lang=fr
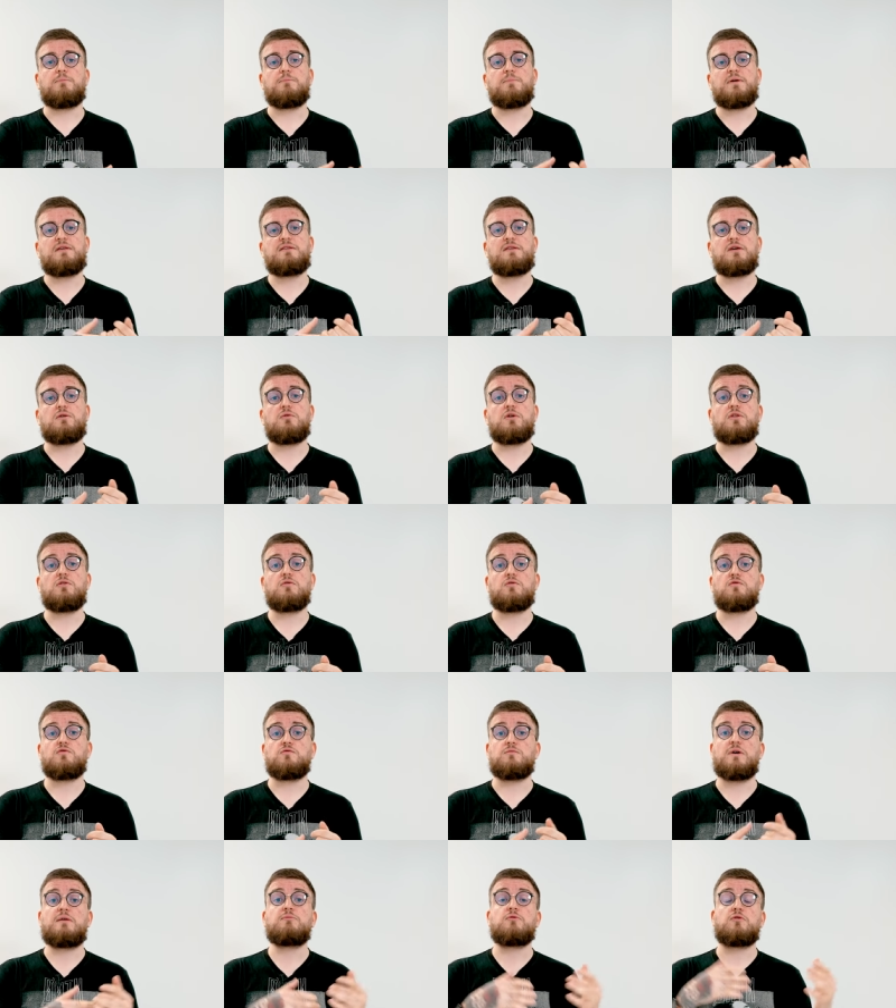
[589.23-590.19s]
PC, Windows,
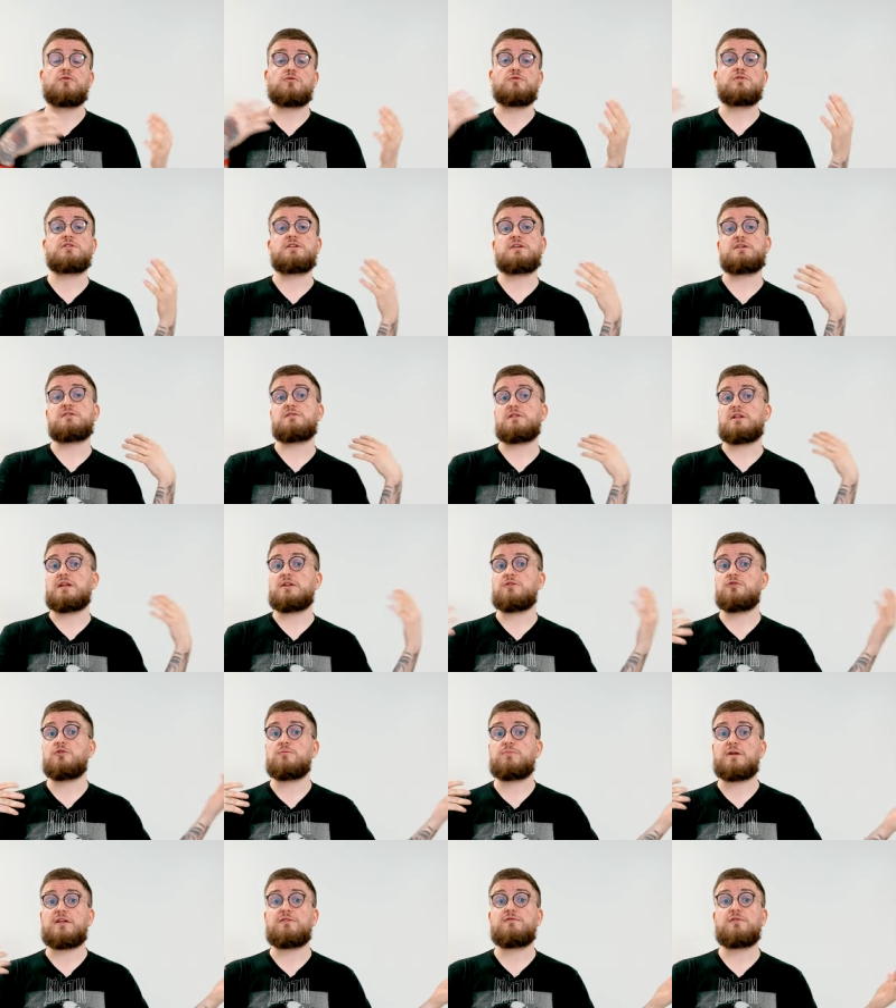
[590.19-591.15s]
ou même qu'on utilise les
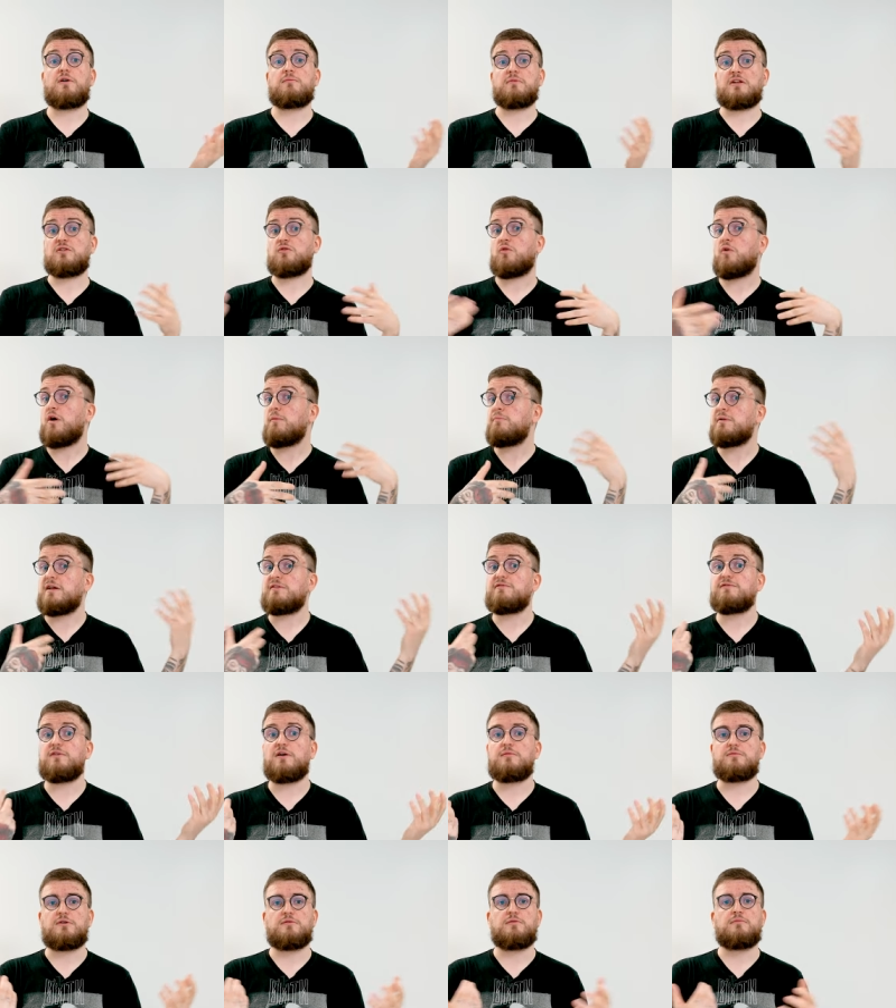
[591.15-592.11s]
deux plateformes, les trois
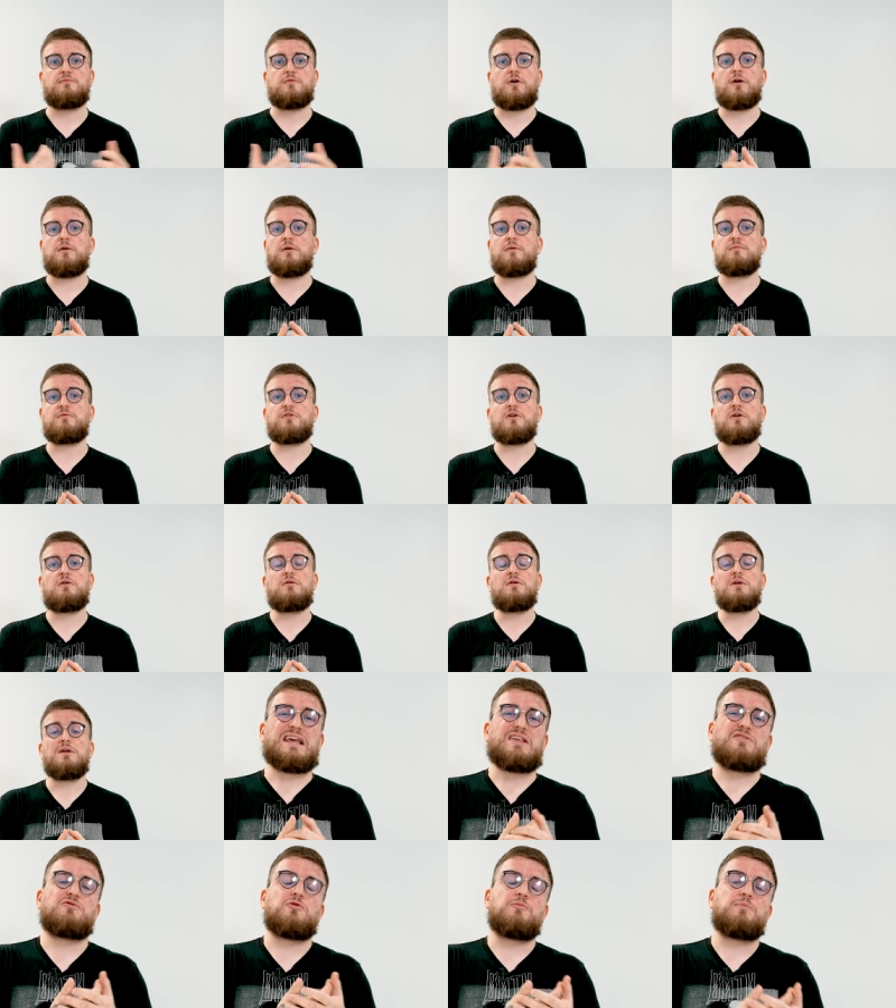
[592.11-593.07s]
plateformes en, même temps,
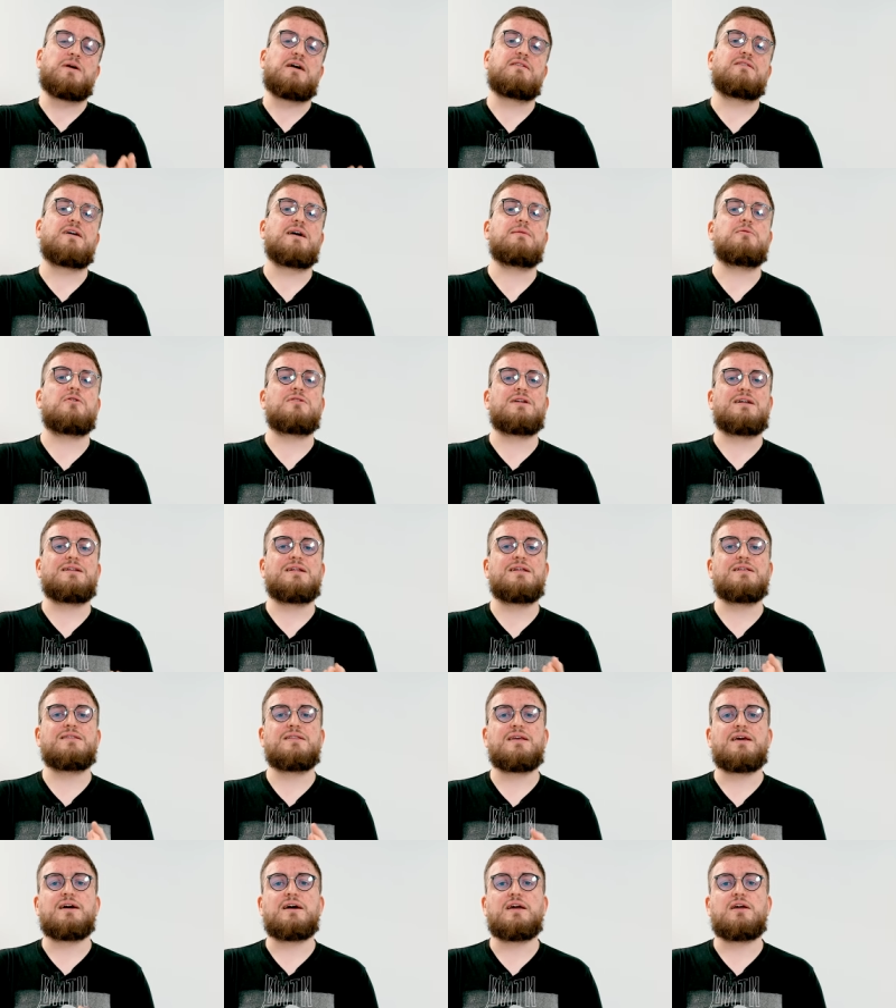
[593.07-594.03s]
ils ne sont pas vraiment dans
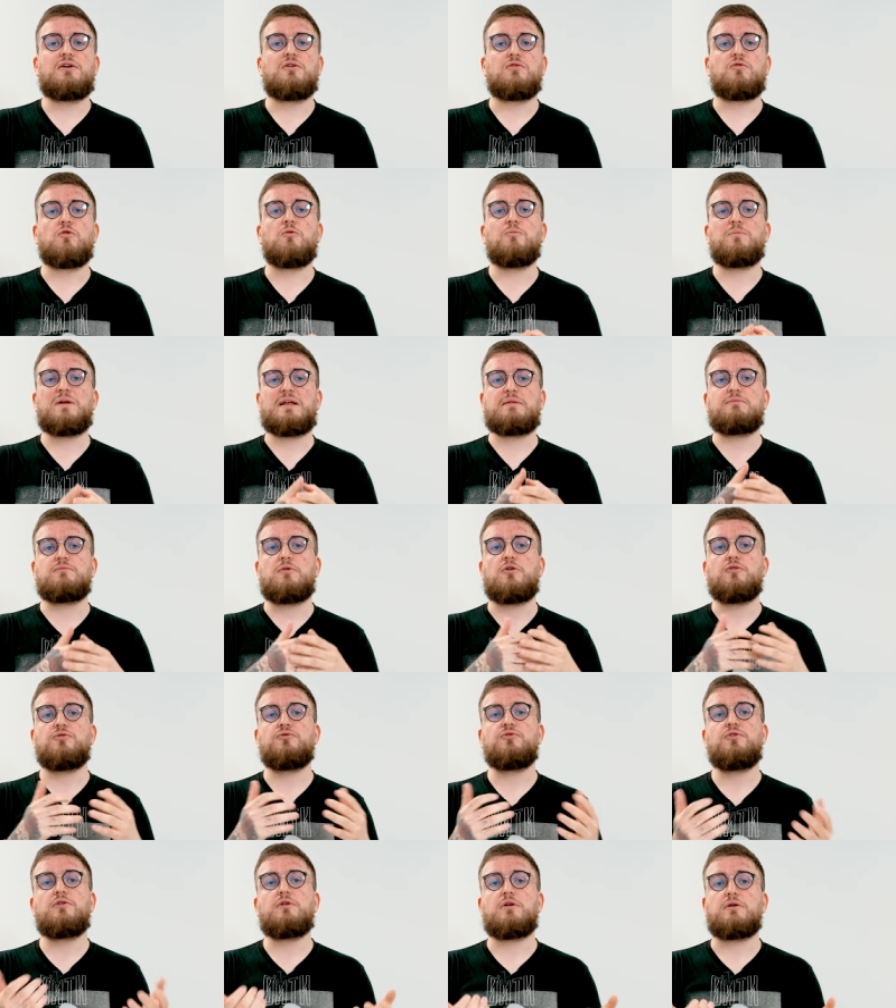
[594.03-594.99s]
l'intérêt euh, complètement
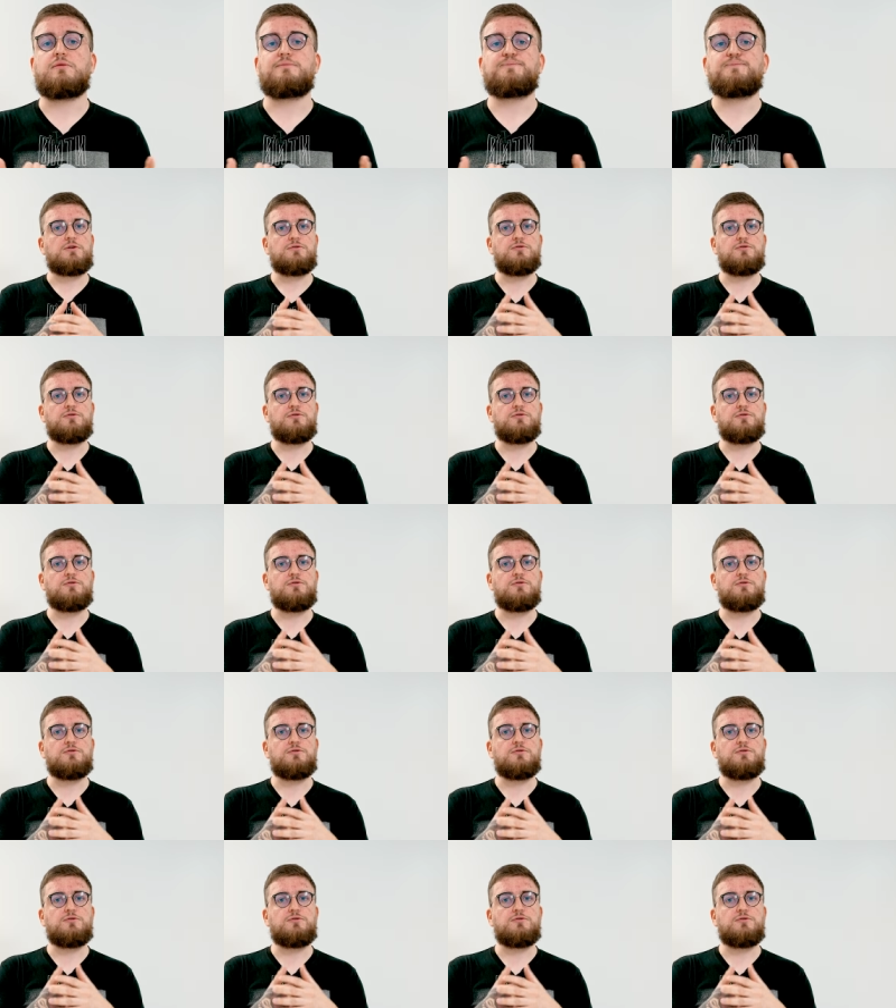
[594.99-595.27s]
nul,